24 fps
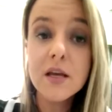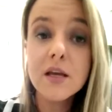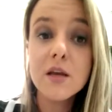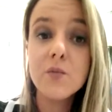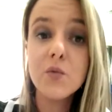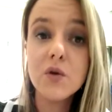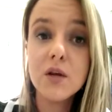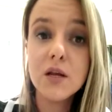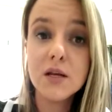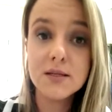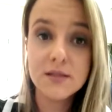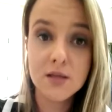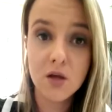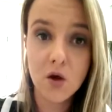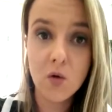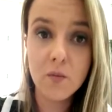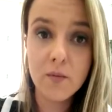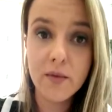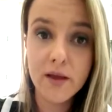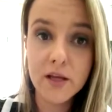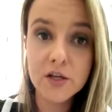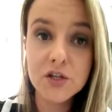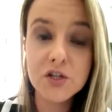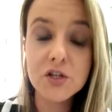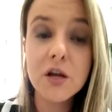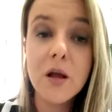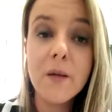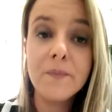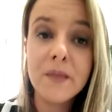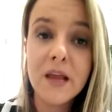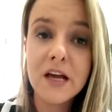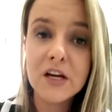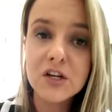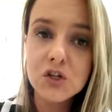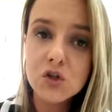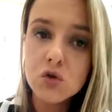mulheres que realmente
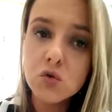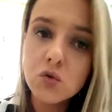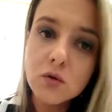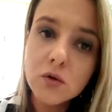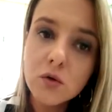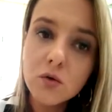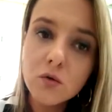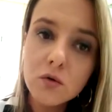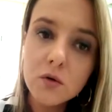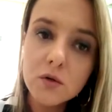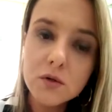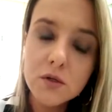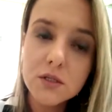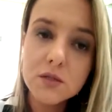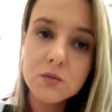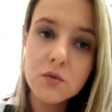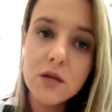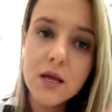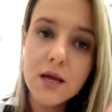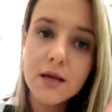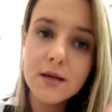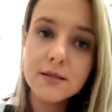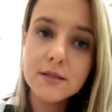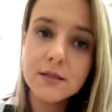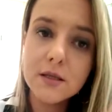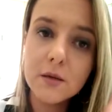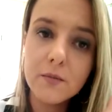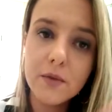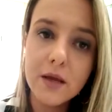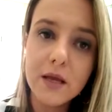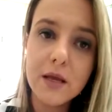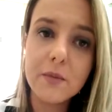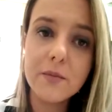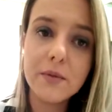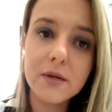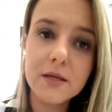ajudam outras mulheres
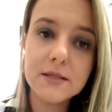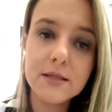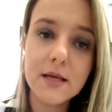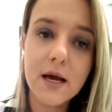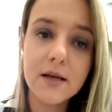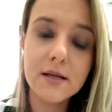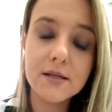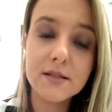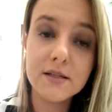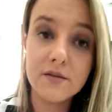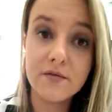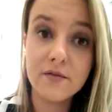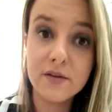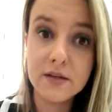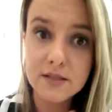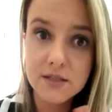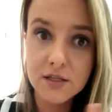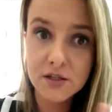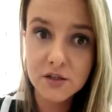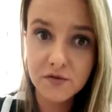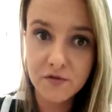também empresárias a fazer